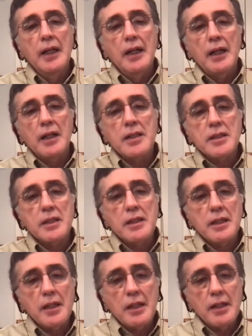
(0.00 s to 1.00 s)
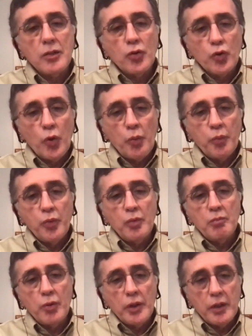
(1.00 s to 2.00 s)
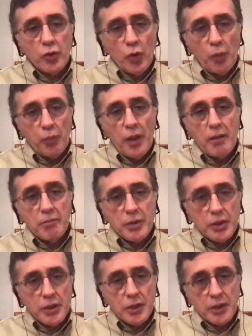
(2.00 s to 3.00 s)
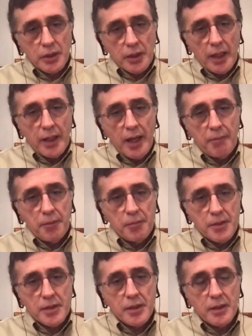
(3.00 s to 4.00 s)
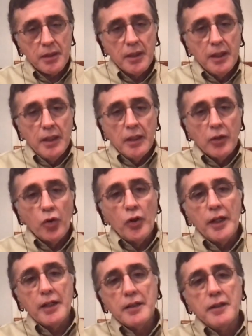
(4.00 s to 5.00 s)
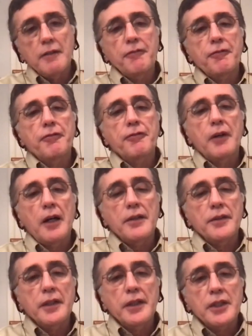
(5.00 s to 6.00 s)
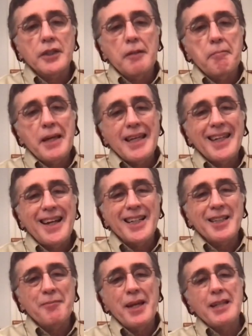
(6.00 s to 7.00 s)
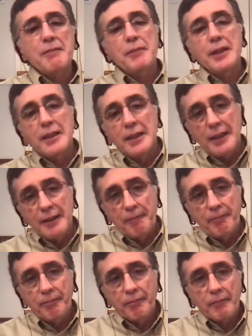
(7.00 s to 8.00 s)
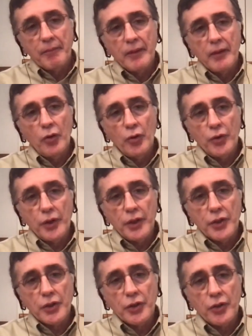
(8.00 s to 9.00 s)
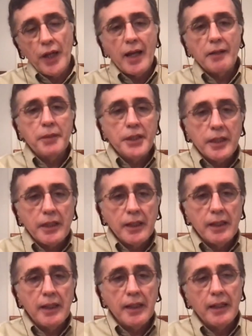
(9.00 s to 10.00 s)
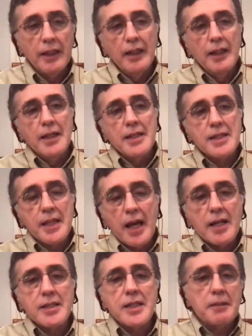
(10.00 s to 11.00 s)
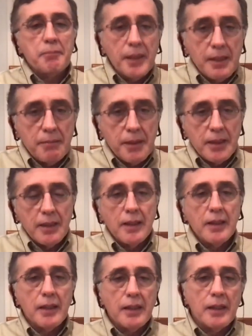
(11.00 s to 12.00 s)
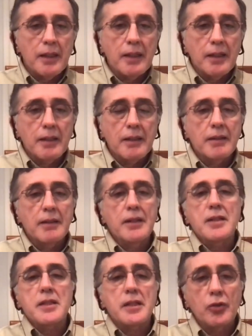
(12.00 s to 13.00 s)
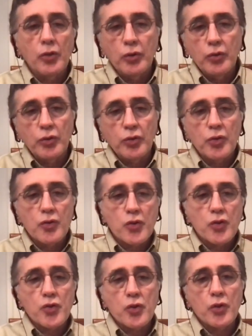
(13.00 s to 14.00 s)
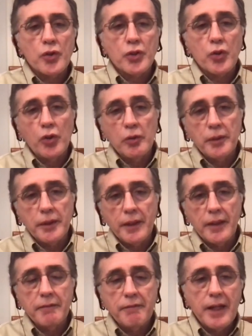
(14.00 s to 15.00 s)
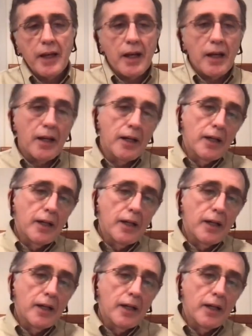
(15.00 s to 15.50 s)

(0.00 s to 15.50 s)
aslında toplum böyle toplanmış yani hepimizin kolektif anlayışına pek yardım etmediği ortaya çıkıyor. Yani bir şekilde siyaset bilimi e, nasıl olur sosyoloji olmadan veya